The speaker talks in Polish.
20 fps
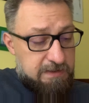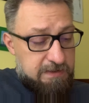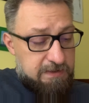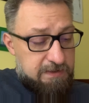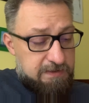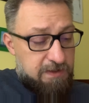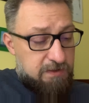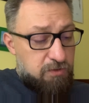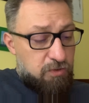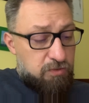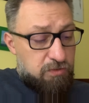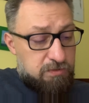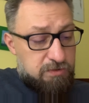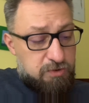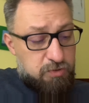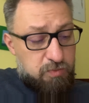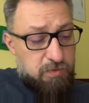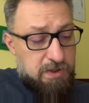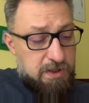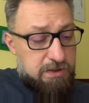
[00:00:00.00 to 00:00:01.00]

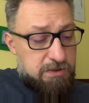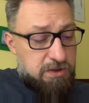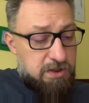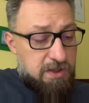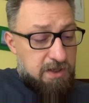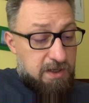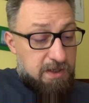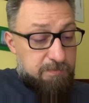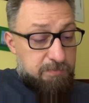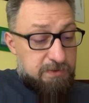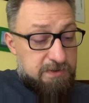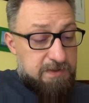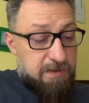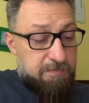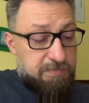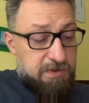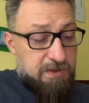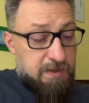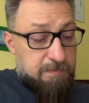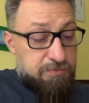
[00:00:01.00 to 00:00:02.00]
zadenoncjuje się albo
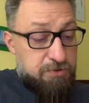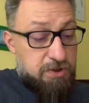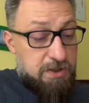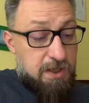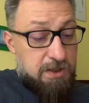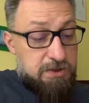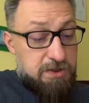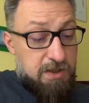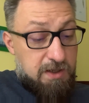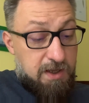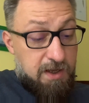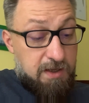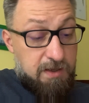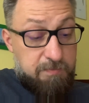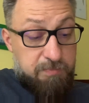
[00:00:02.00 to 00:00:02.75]
zabije przyjaciela,